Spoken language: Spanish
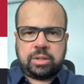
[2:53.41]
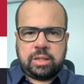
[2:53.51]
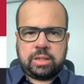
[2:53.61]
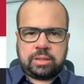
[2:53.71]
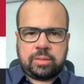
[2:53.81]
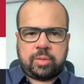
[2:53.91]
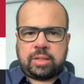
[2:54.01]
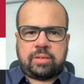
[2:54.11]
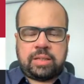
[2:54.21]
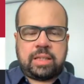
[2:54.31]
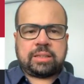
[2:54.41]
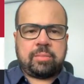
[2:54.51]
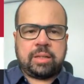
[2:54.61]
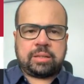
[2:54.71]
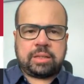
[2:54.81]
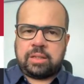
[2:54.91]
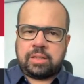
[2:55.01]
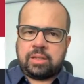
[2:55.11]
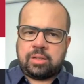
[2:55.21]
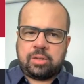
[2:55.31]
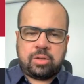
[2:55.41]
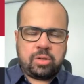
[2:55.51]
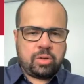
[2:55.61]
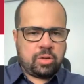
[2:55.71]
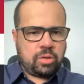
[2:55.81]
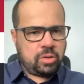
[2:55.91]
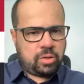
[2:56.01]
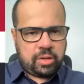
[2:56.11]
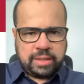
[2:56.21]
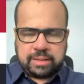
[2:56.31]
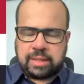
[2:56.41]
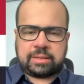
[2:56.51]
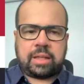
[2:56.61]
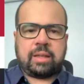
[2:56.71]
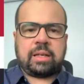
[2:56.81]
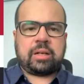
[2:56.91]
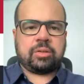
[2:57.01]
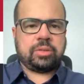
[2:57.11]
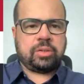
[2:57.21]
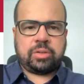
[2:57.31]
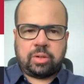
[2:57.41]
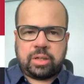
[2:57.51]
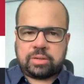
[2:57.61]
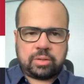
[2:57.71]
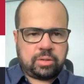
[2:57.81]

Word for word: este, porque evidentemente no están dadas las condiciones,